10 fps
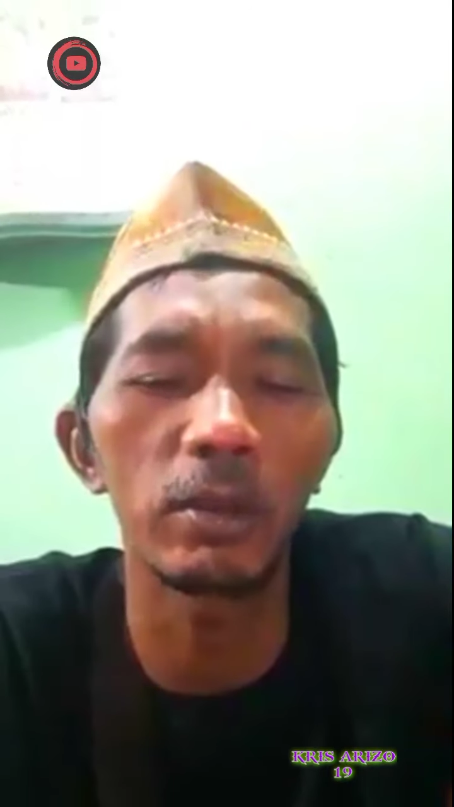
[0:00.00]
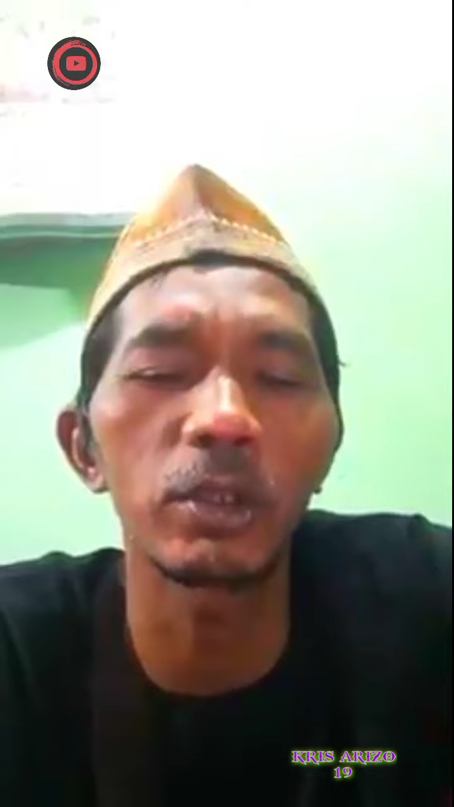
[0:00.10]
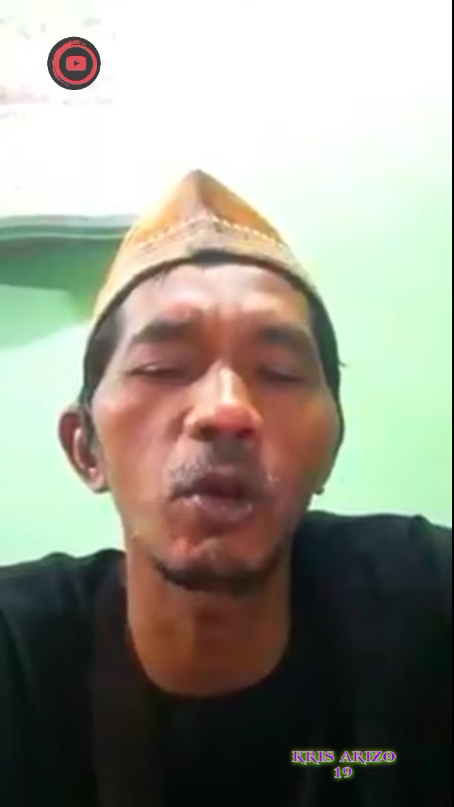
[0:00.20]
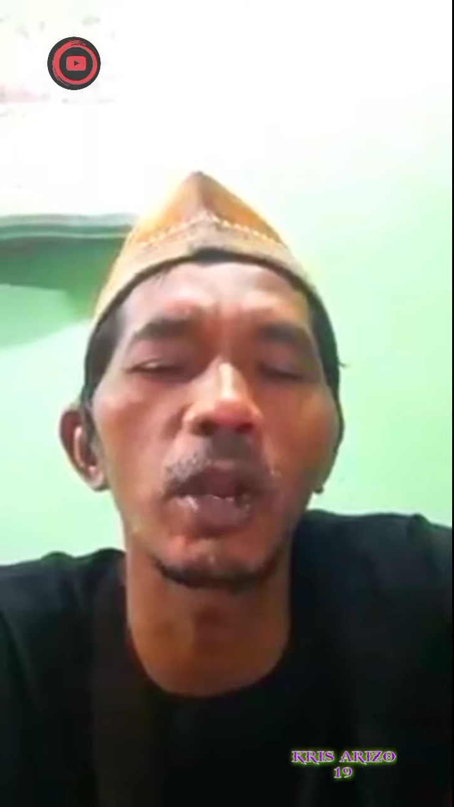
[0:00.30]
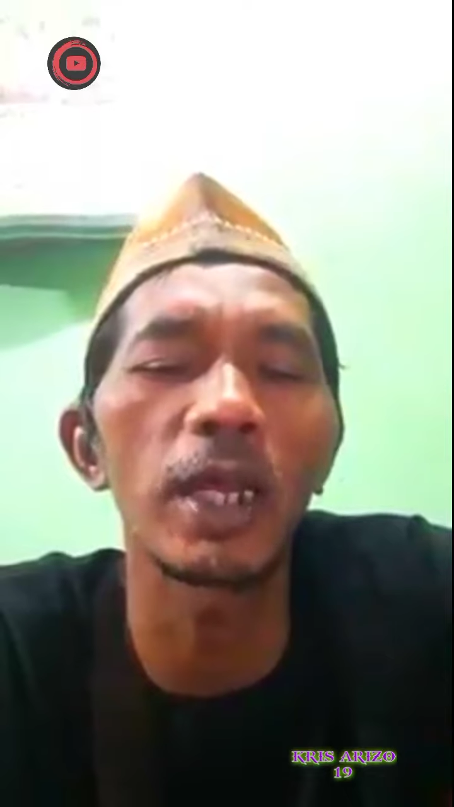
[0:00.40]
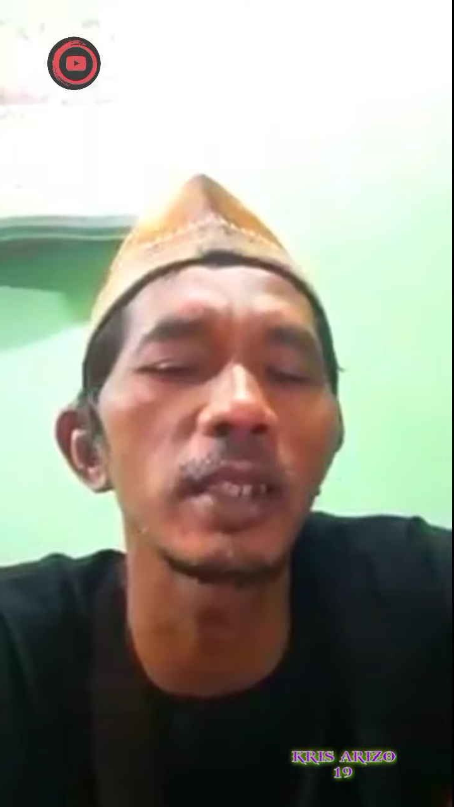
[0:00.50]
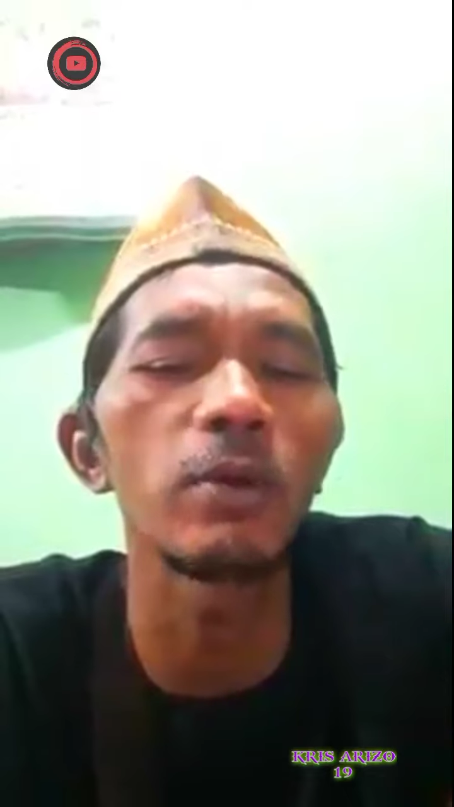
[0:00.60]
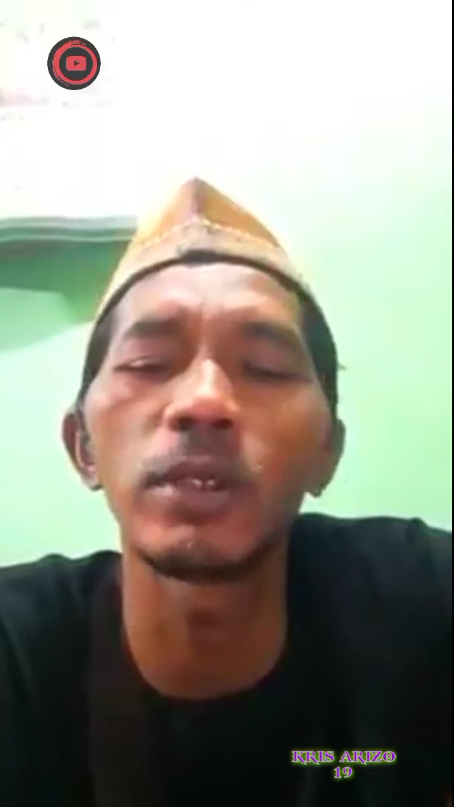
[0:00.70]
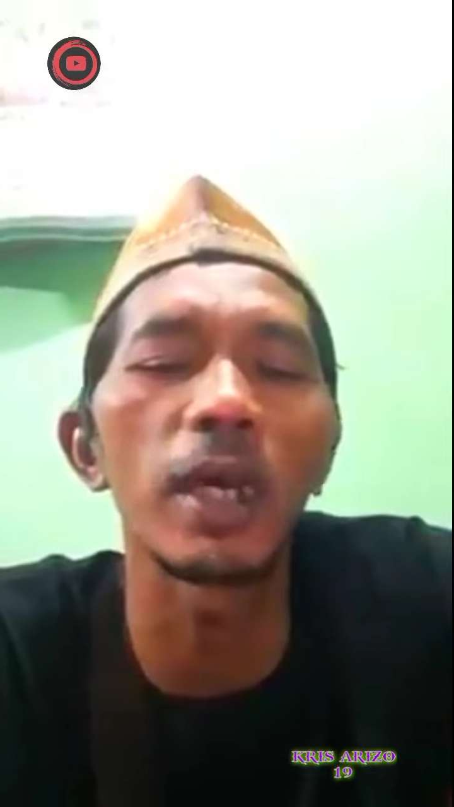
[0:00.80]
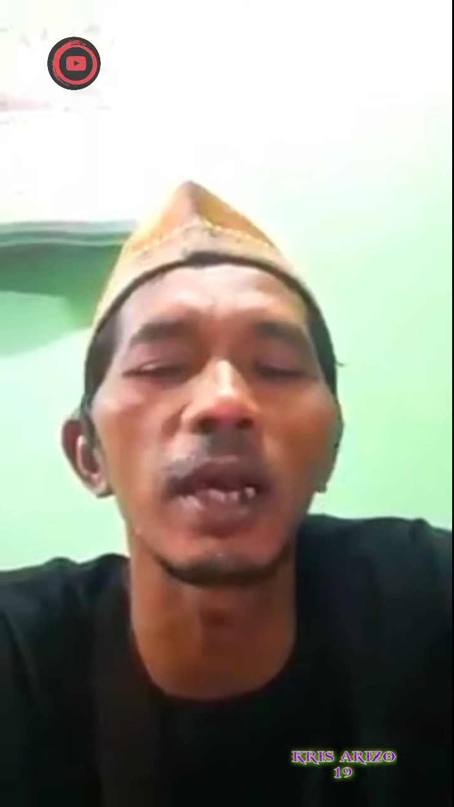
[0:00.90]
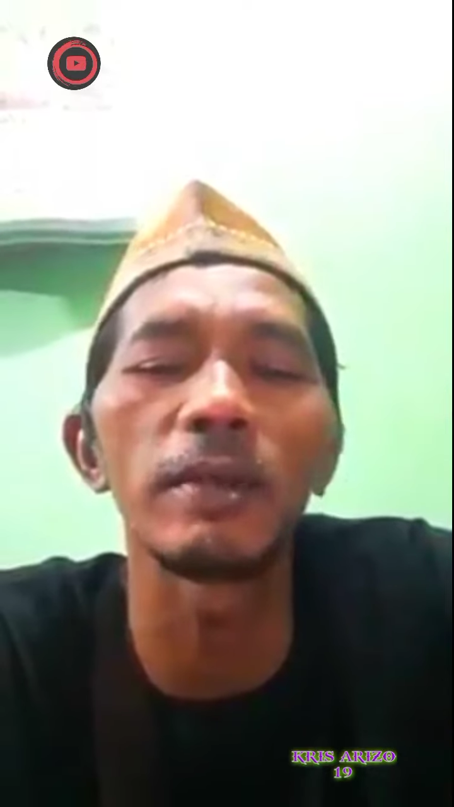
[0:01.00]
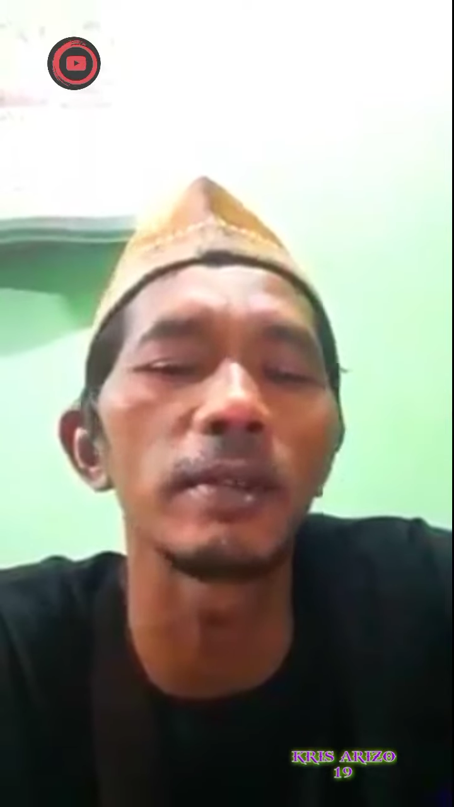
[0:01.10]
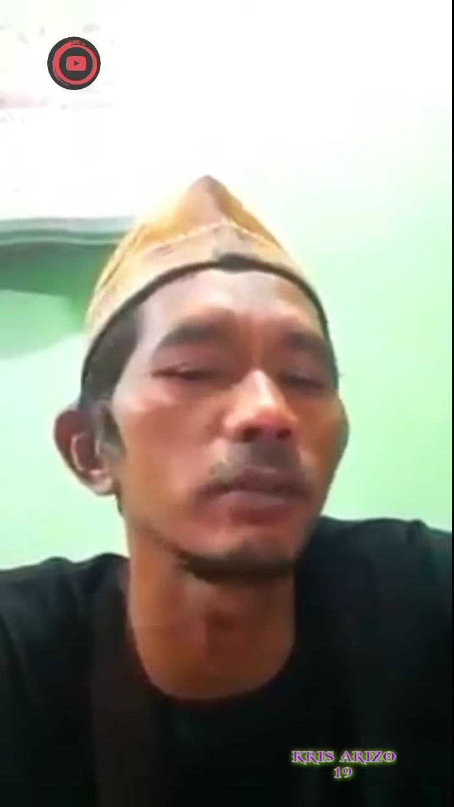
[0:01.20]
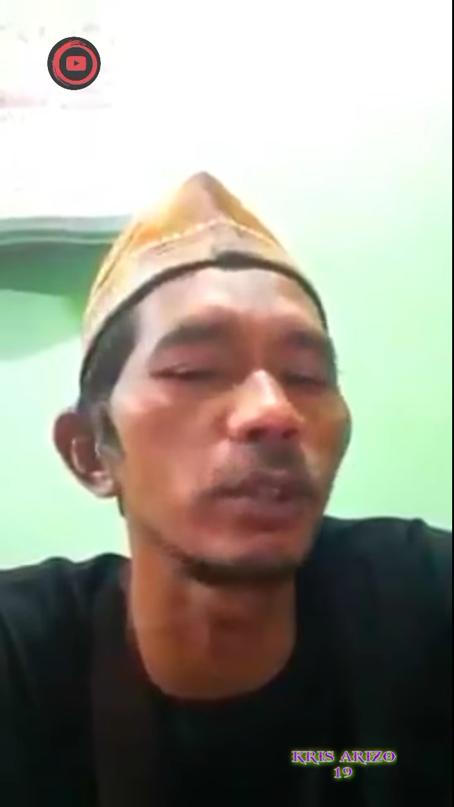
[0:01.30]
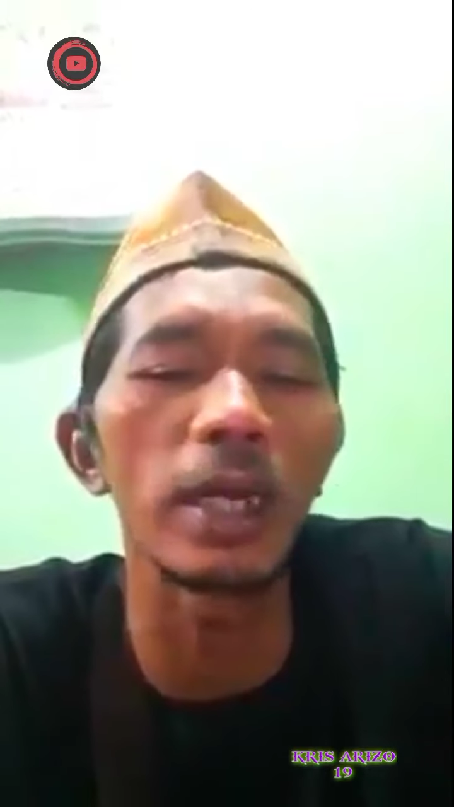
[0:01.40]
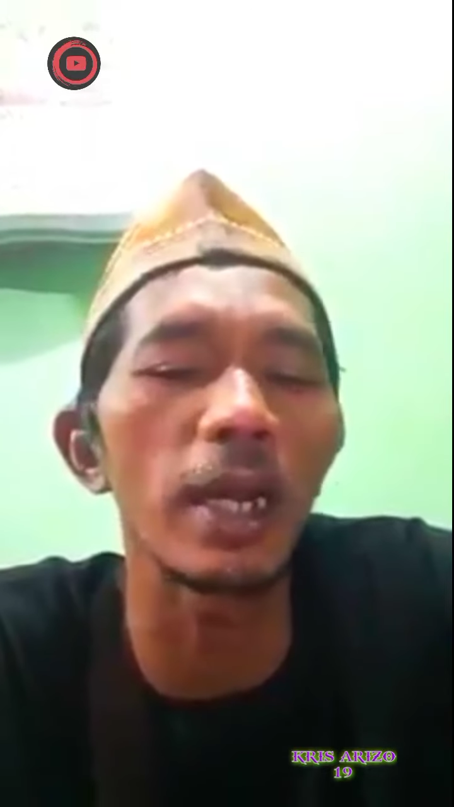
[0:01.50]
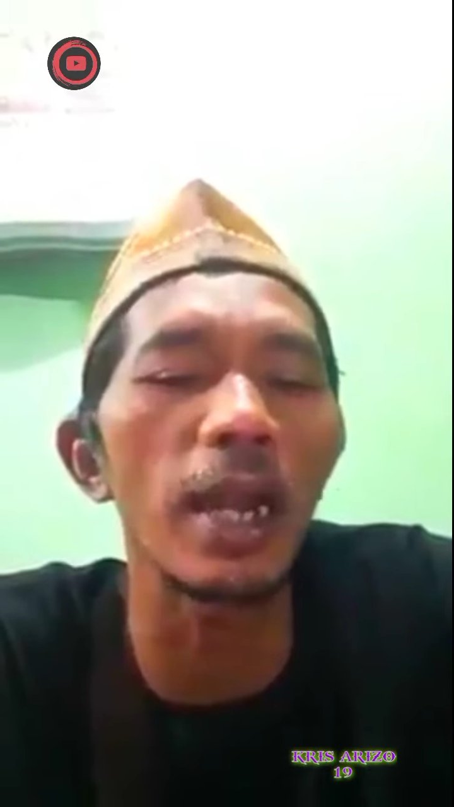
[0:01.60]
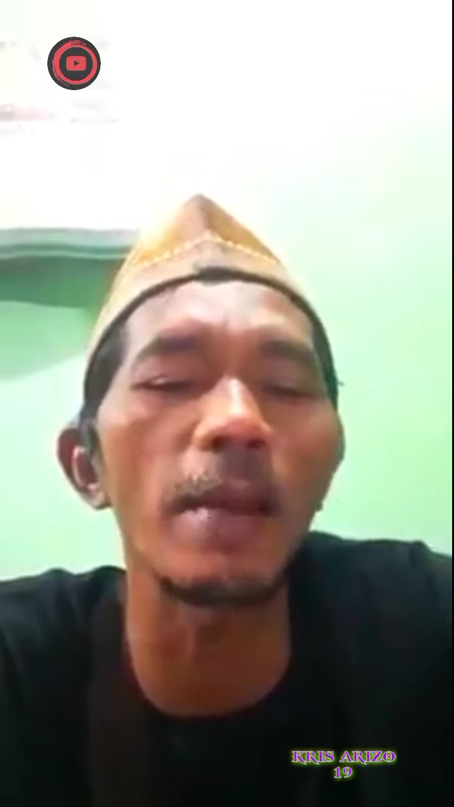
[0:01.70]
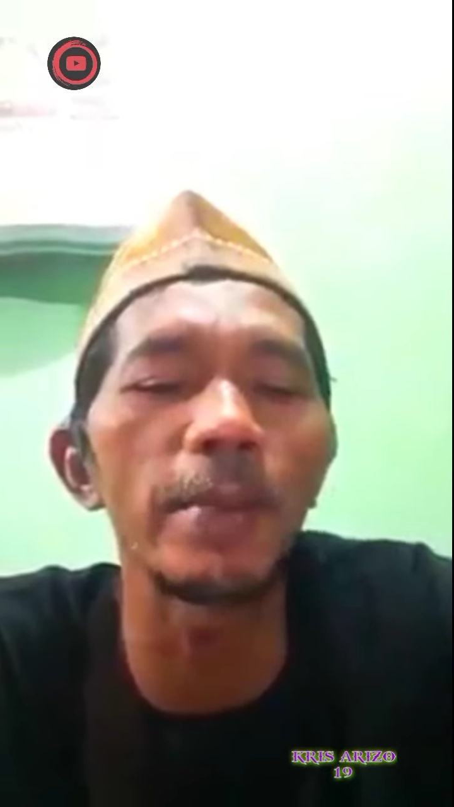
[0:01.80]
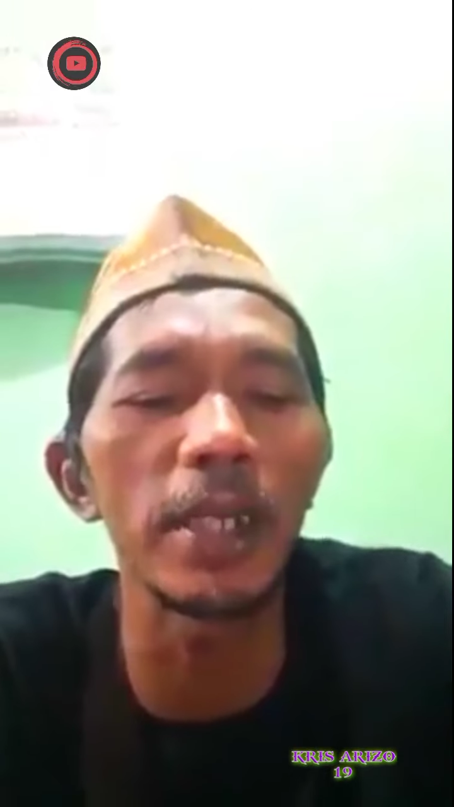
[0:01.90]
Kok sekolahnya udah udah nggak
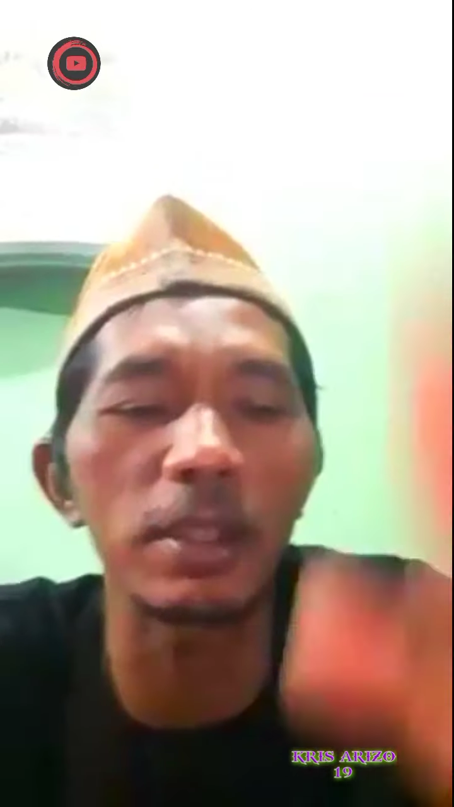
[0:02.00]
rame,